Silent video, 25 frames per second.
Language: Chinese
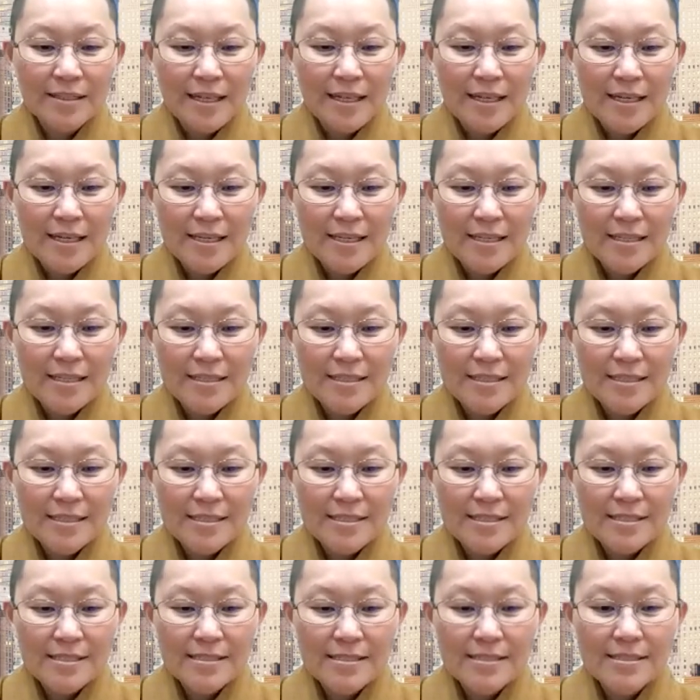他其
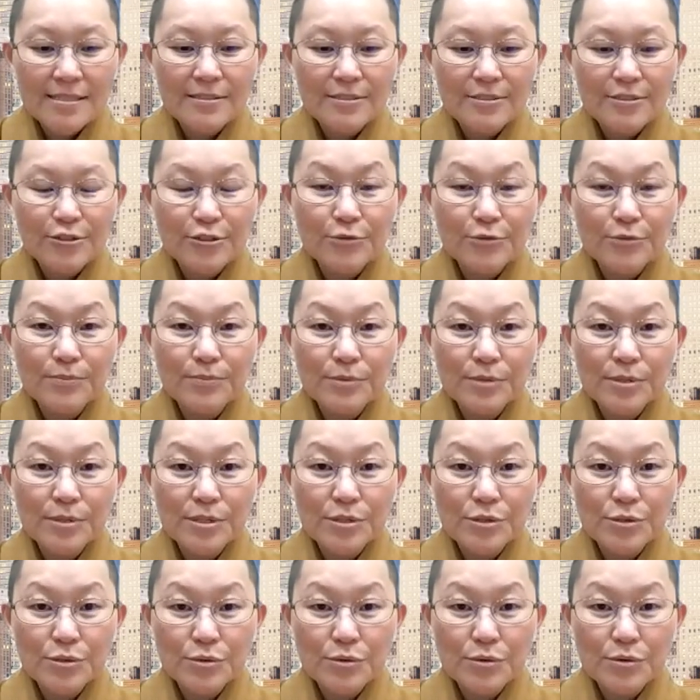实就不
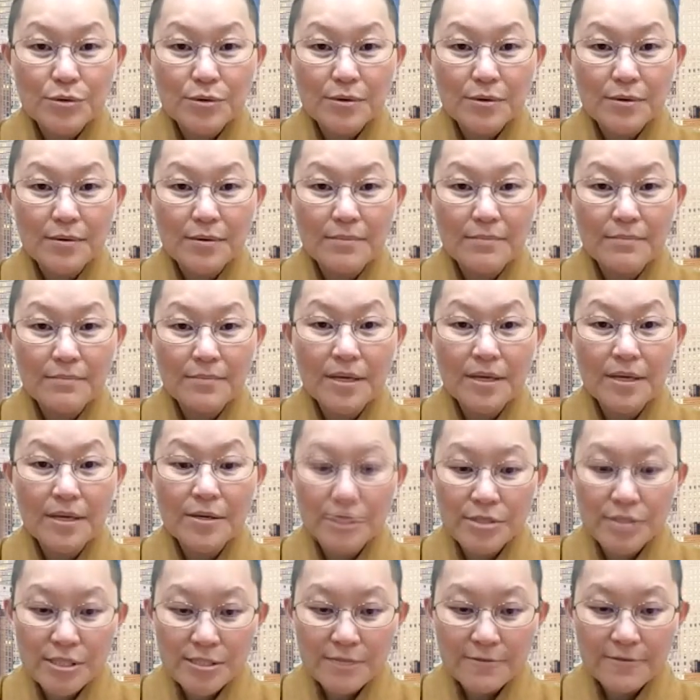是说没
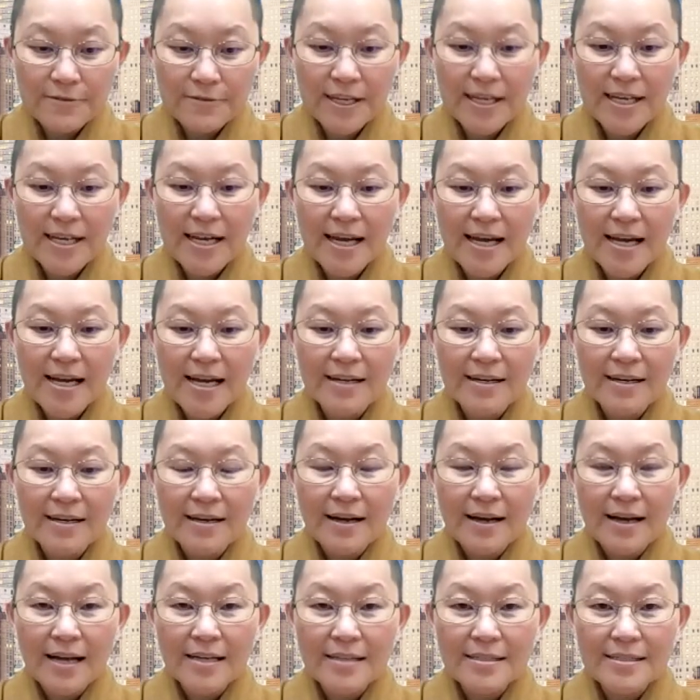有是非啊，
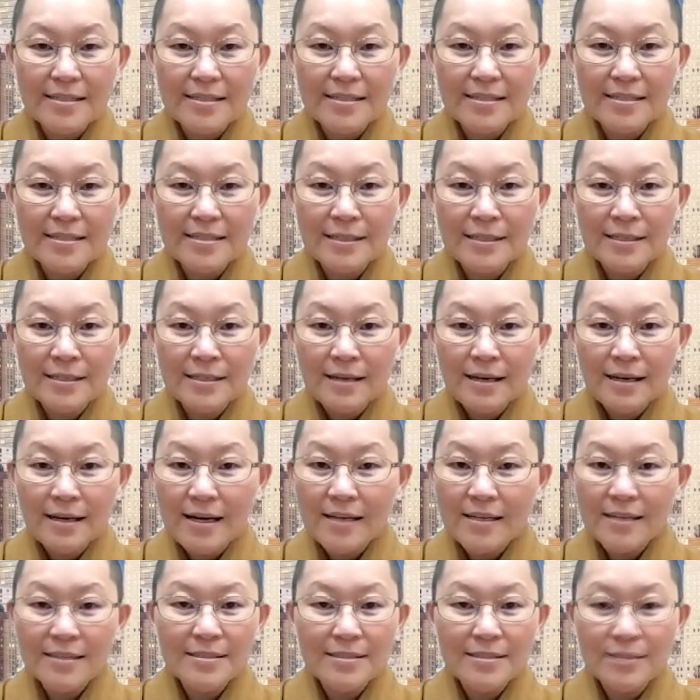还是
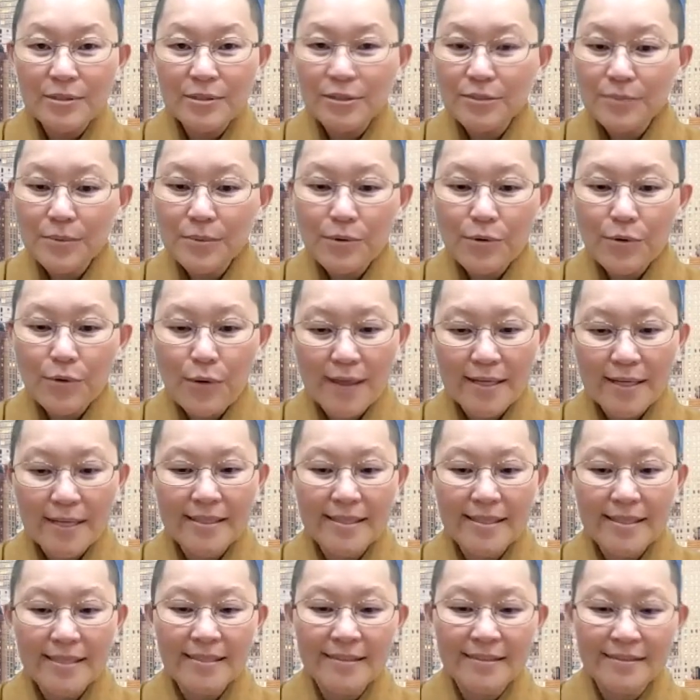啊什么都不管
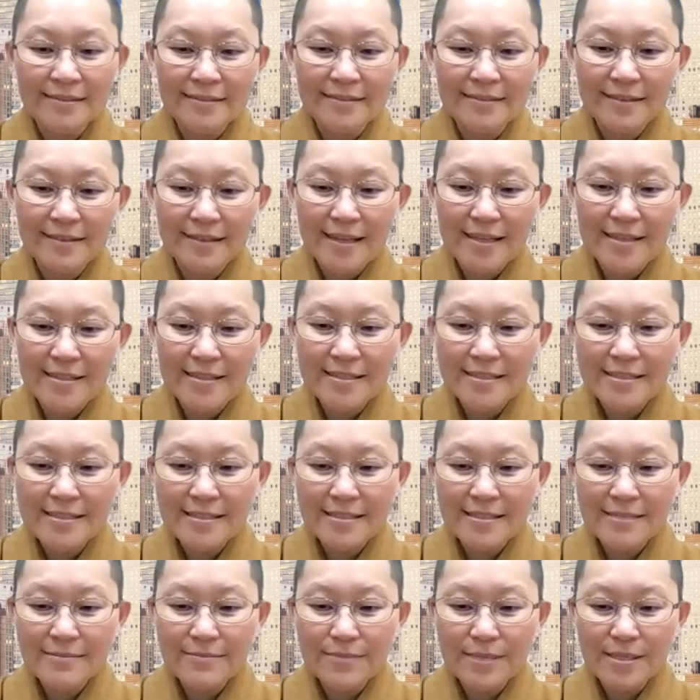呐，他其
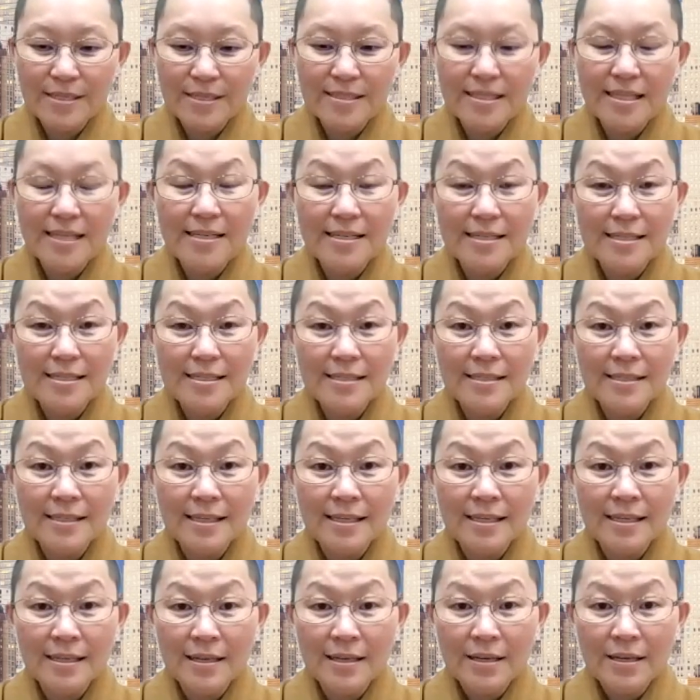实平常心
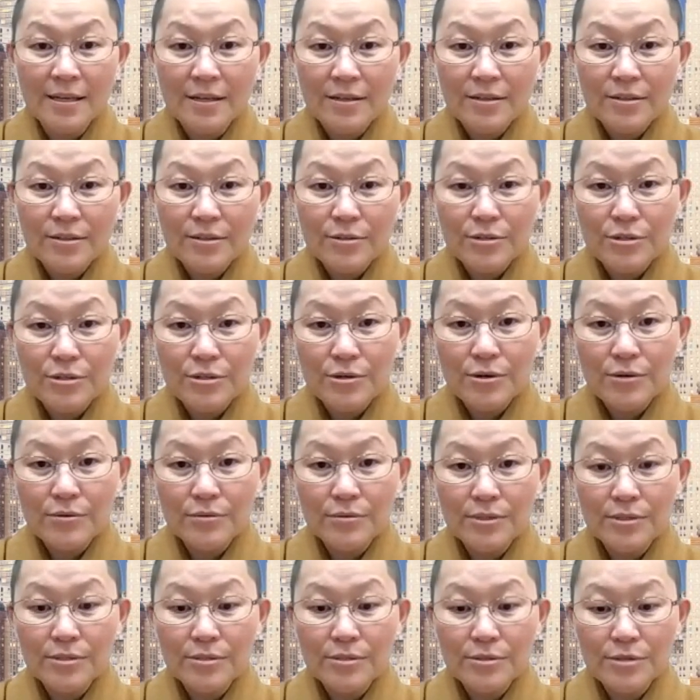呢，有时
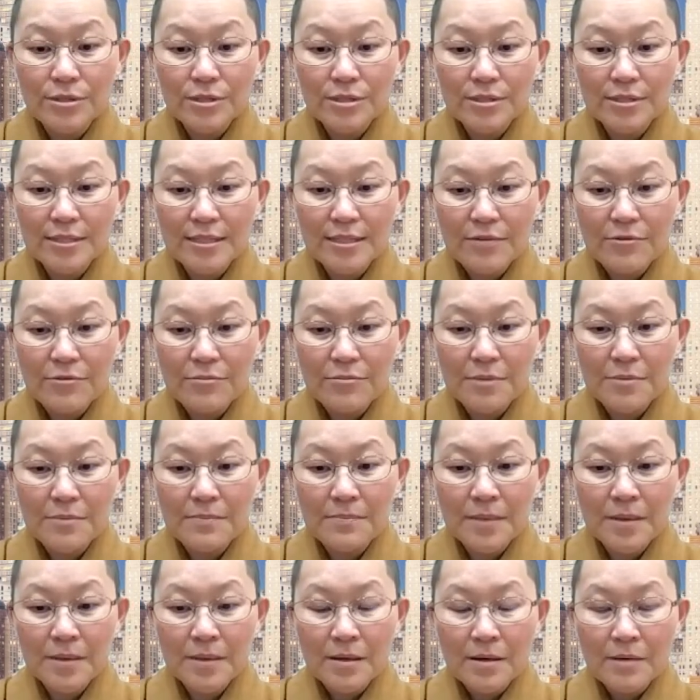候呢就是叫我
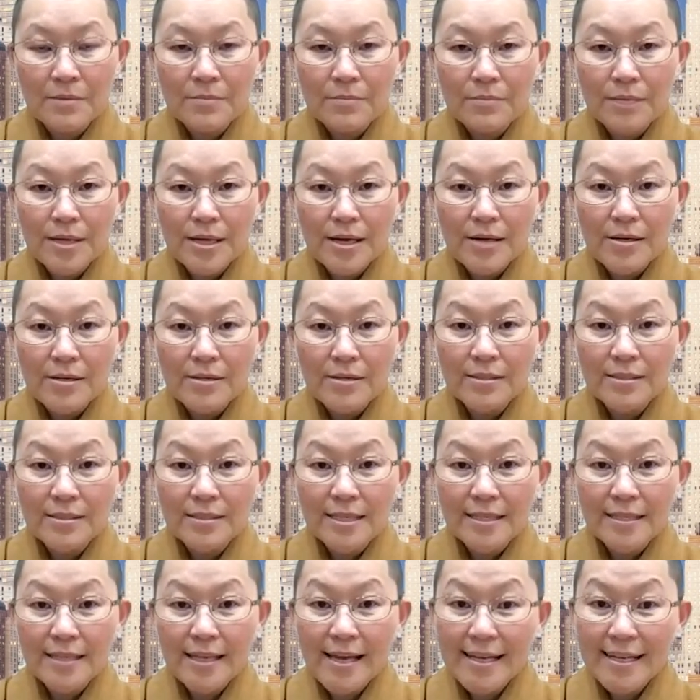们不要和人
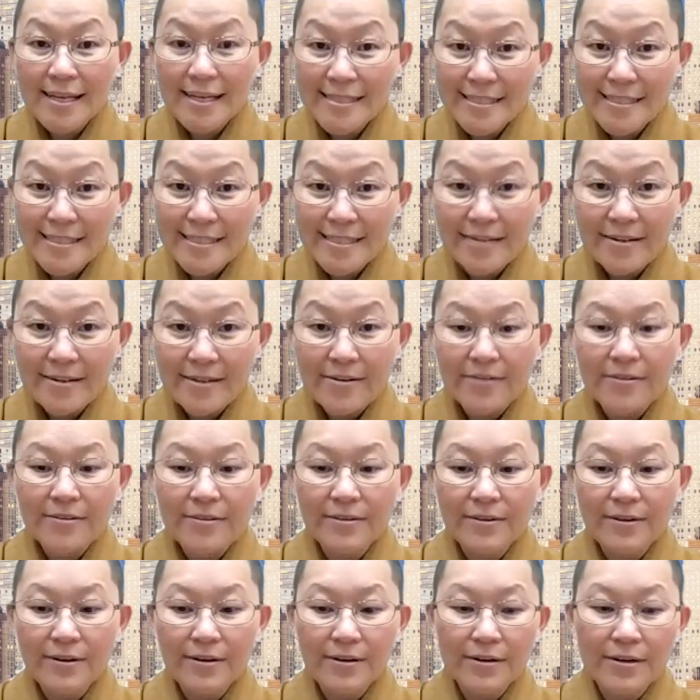家太计较，
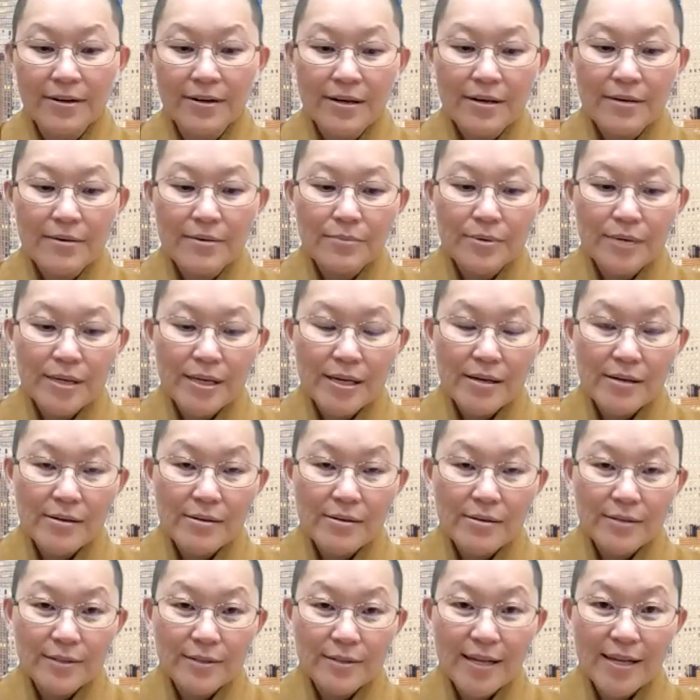哦，不
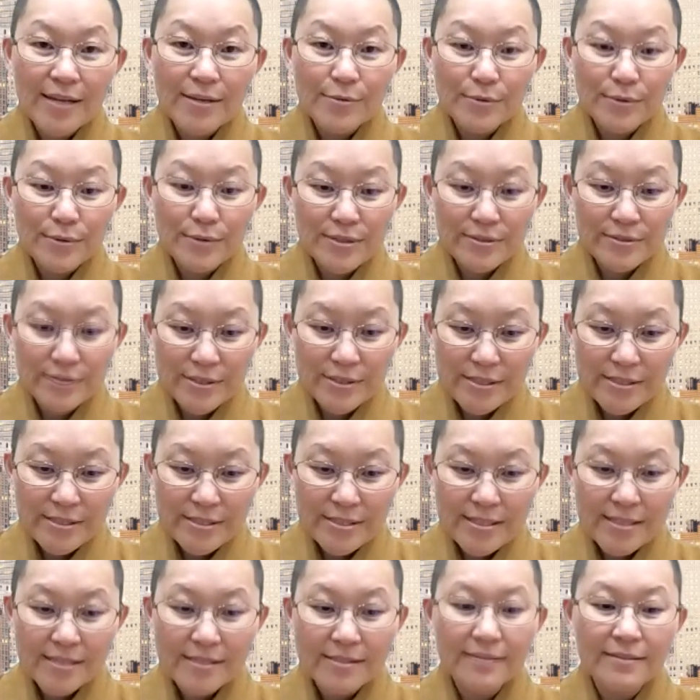要太过于
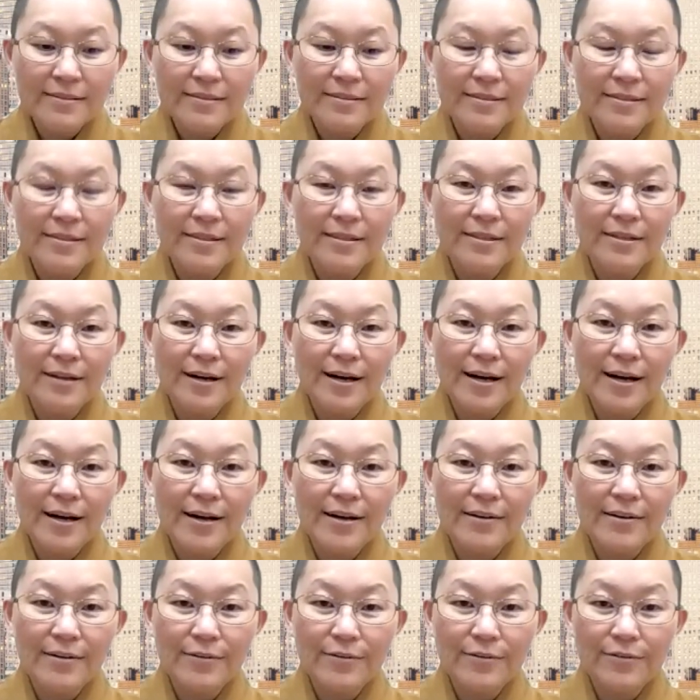认真，
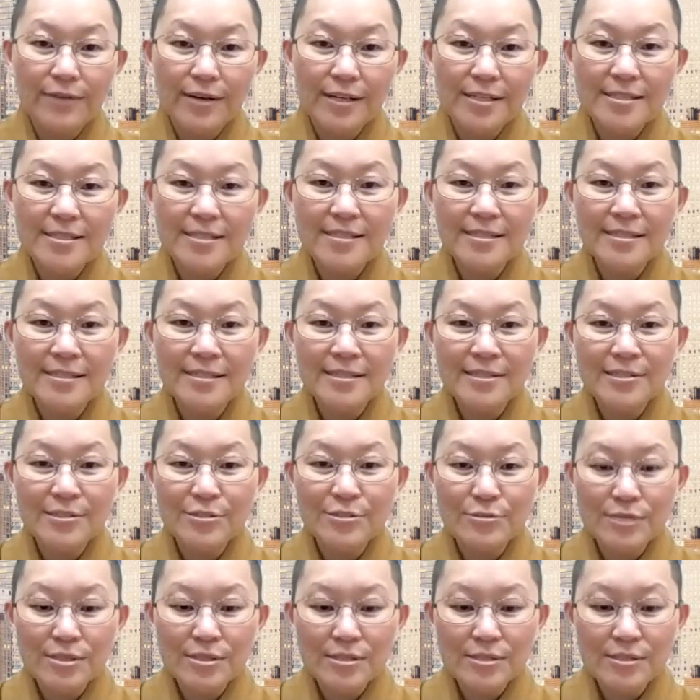嗯，但是呢，
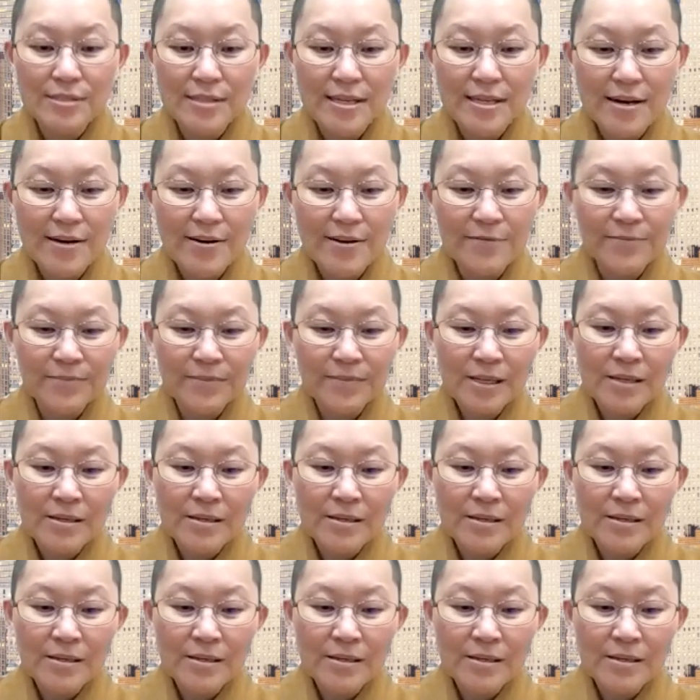就是要